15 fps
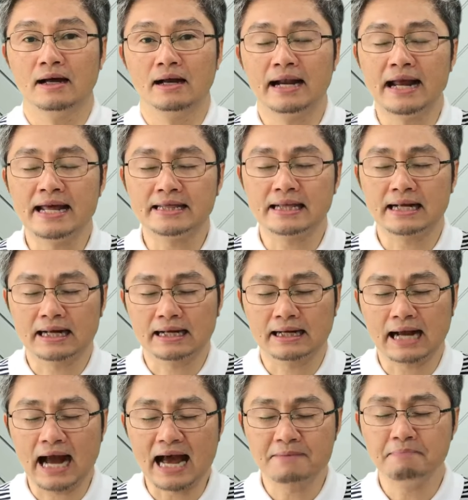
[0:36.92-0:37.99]
ใน
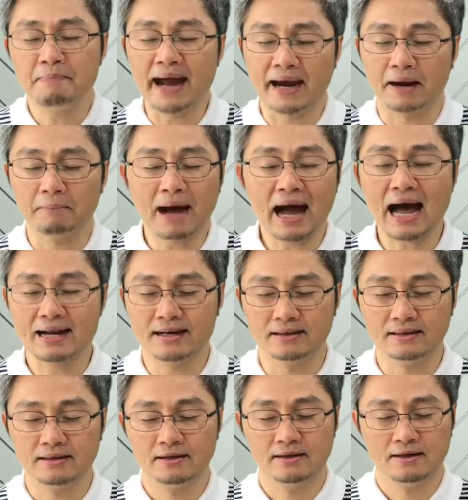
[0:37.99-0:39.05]
การแบ่งบ้าน
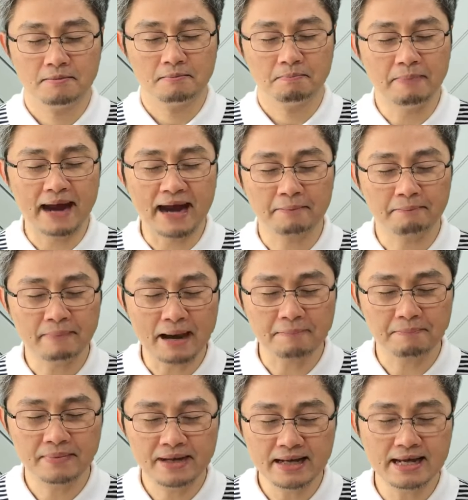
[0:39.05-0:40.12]
แบ่งแบบ
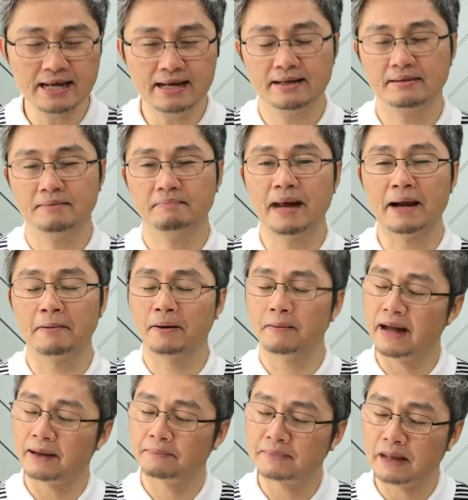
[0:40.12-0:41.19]
นี้แบ่งแบ
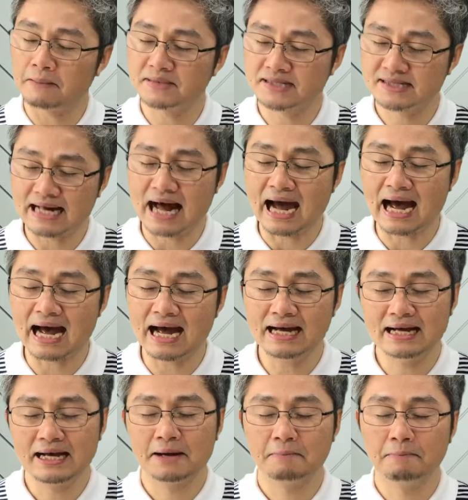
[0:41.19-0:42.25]
บทับษา
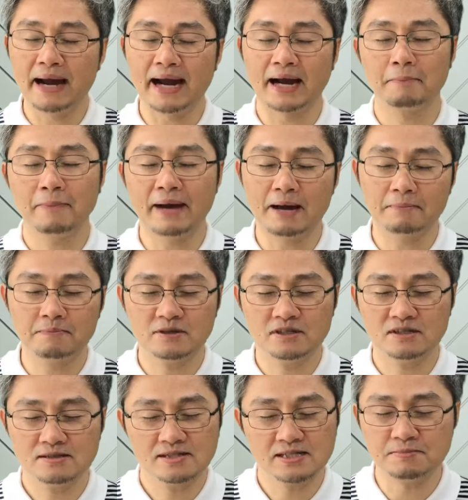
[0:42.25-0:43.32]
แบ่งแบบ
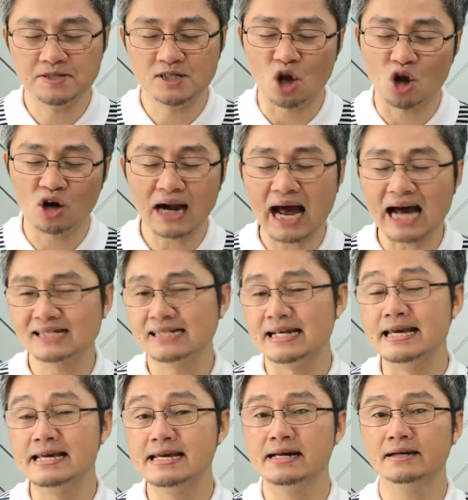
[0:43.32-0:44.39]
12 ราศี
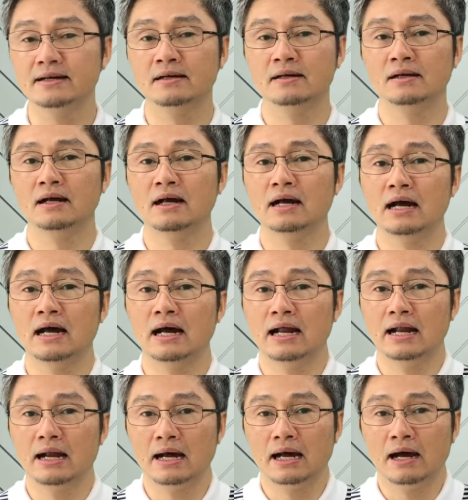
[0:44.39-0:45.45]

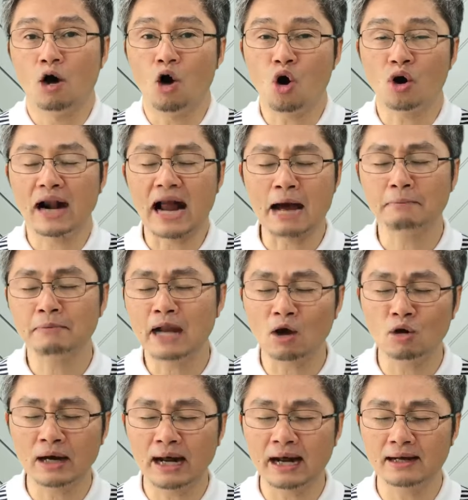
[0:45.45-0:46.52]
ห้องน้ำเรา
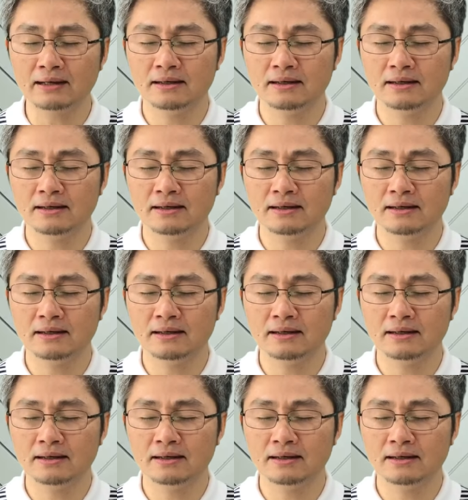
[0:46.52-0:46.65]
นะ